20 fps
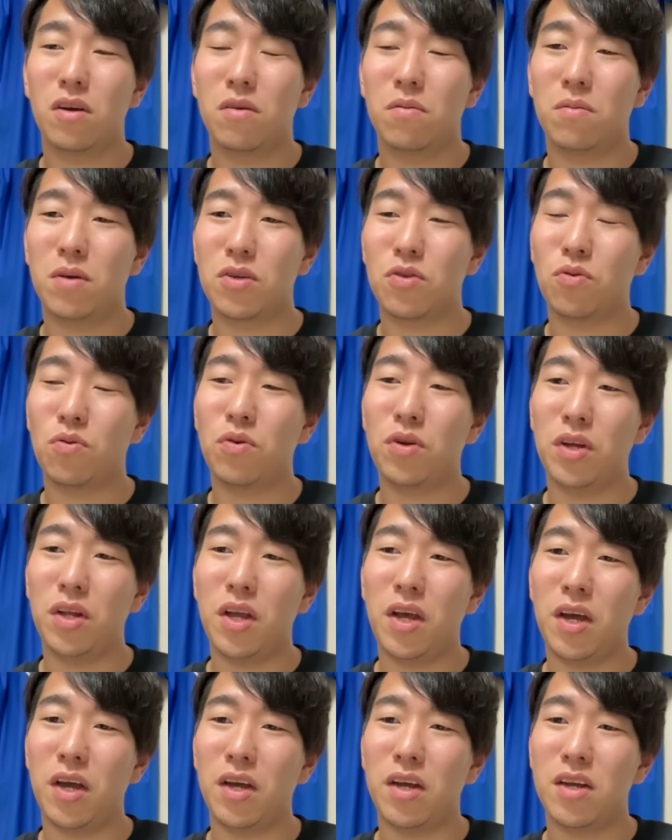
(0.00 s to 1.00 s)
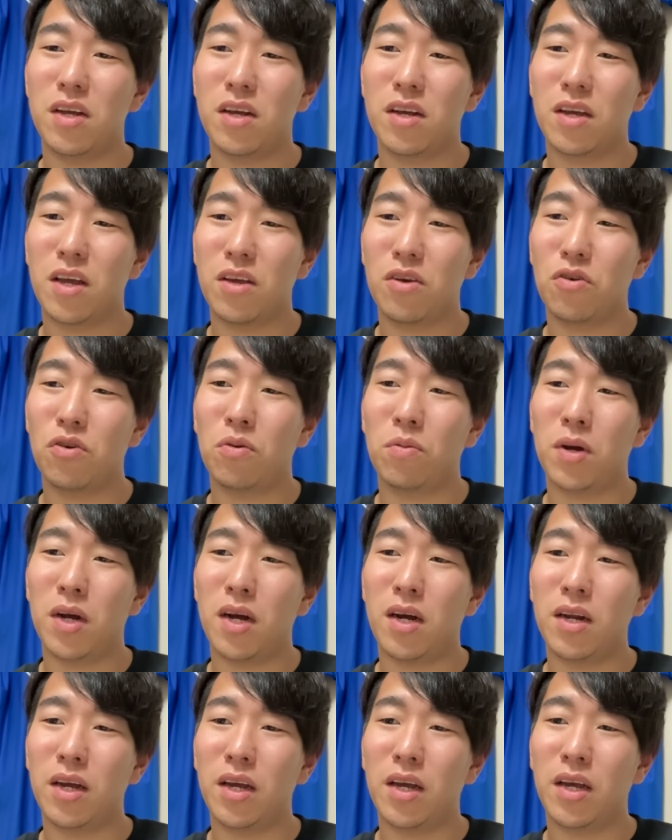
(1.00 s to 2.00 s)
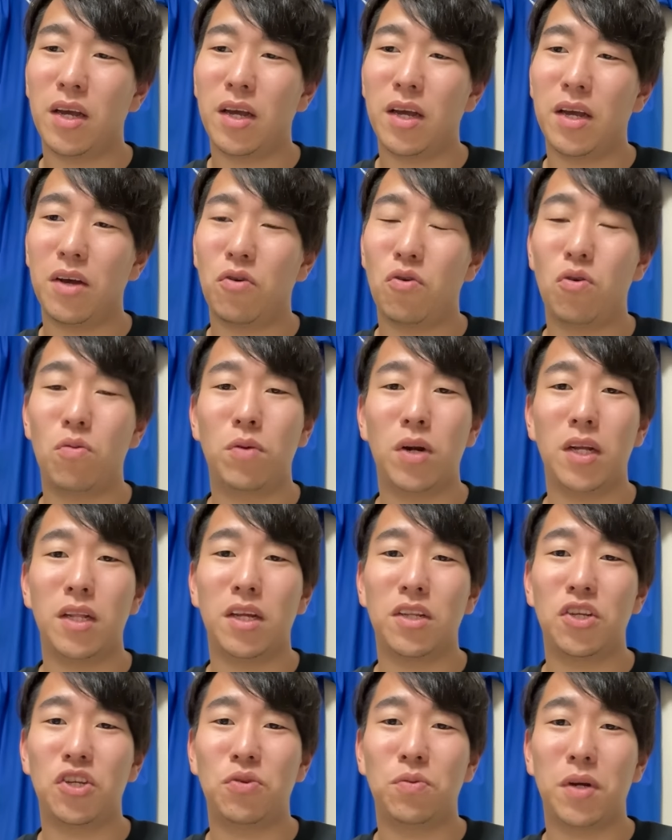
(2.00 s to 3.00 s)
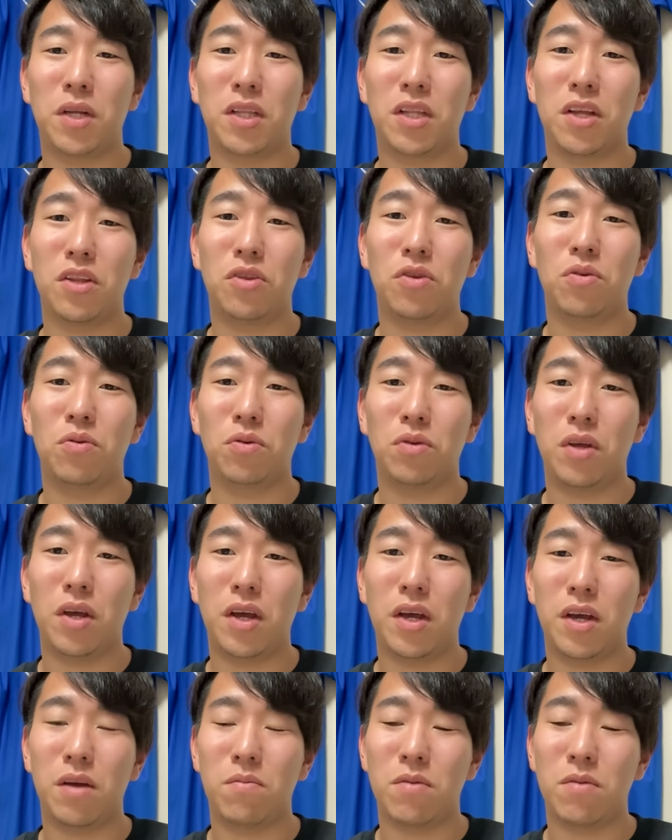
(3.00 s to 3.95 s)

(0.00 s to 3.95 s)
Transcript: まあ、そこにね、結局まあ、あれ、ホームランになってしまったっていうので、